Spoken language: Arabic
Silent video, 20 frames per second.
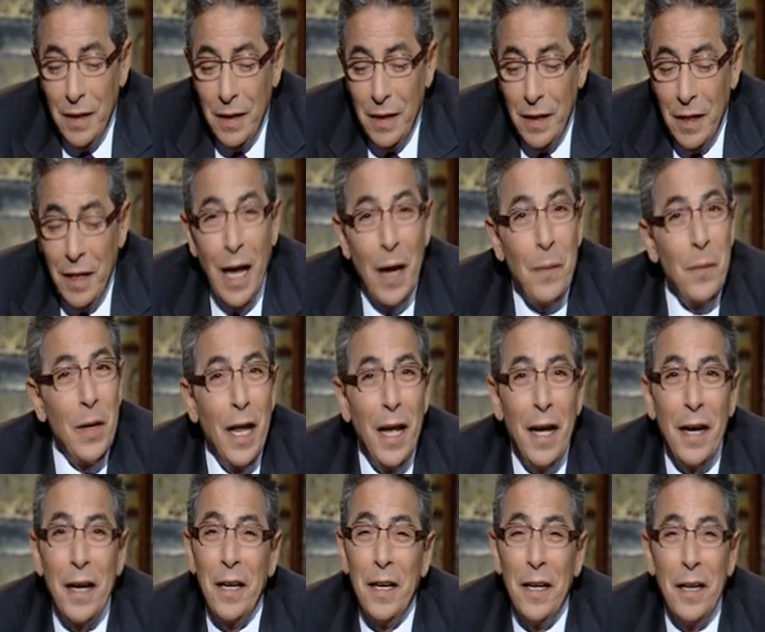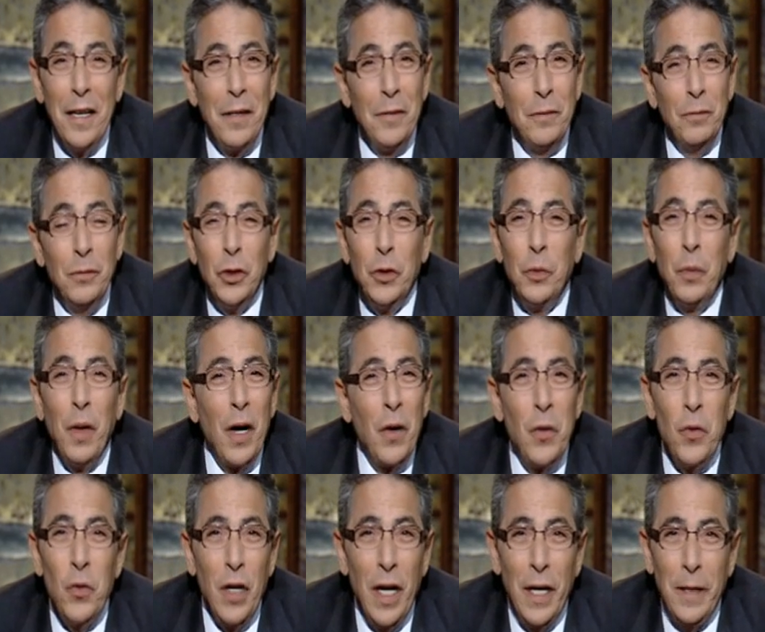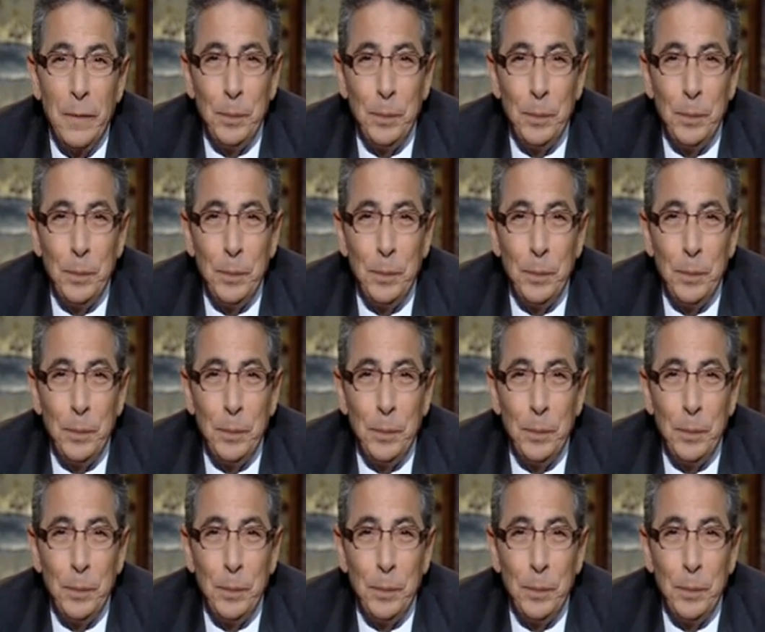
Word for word: اللي عمل حاجه مش معقوله